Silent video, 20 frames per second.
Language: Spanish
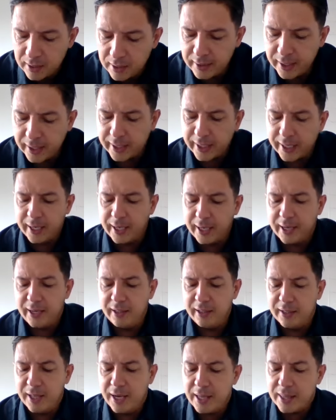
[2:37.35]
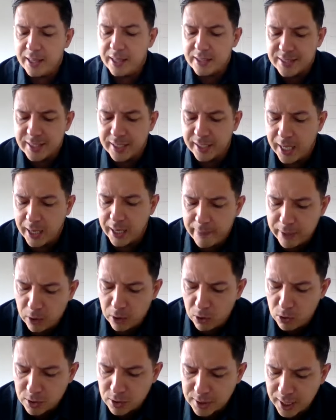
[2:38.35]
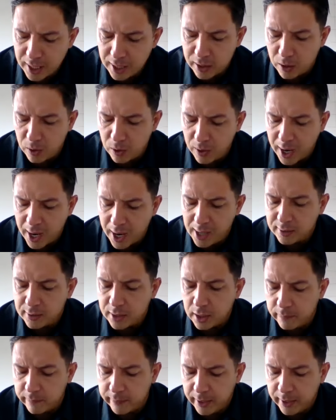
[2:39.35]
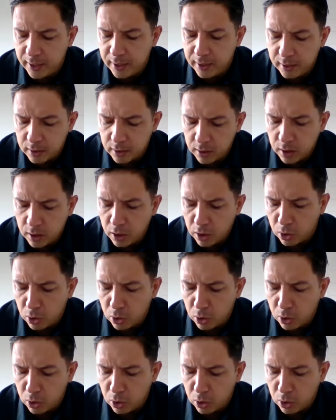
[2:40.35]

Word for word: de que en nada seré avergonzado, antes bien,